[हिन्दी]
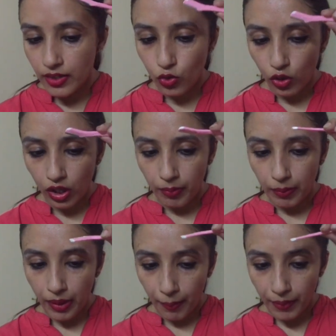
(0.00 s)
इसको
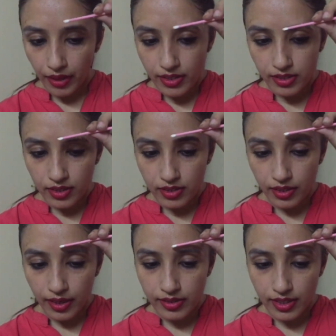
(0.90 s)
कभी भी अपने इस इस
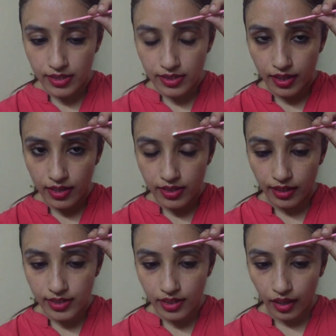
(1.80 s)
तरह से इस तरह से
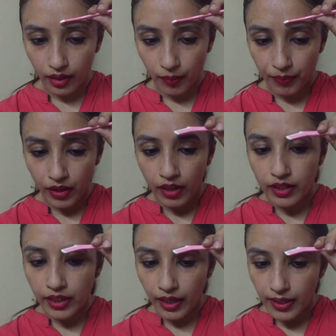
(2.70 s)
नहीं चलाना
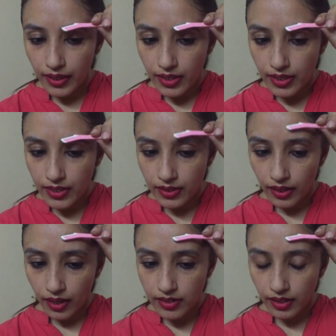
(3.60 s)
या इस
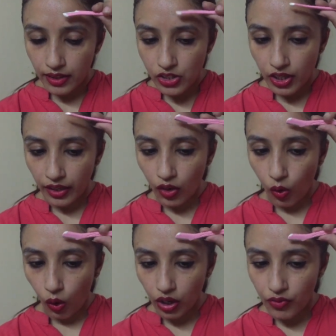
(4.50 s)
तरह से नहीं
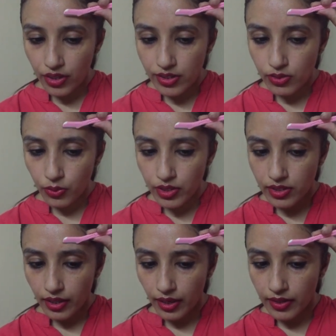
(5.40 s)
चलाना ऑलवेज़ इसको
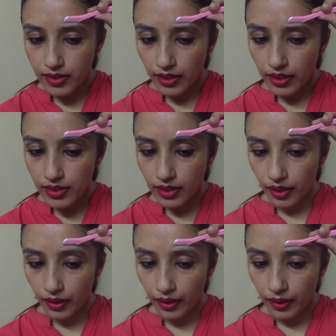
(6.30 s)
इस तरह से ही
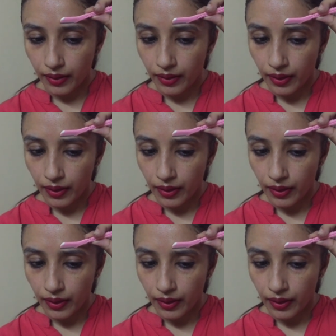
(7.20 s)
चलाना है